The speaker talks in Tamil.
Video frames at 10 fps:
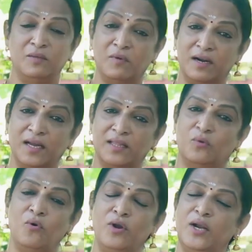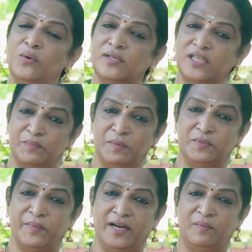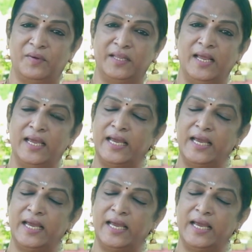அது மட்டும் இல்லை இந்த கோயில் இன்னொரு சிறப்பம்சம் என்னன்னு பார்த்தீங்கன்னா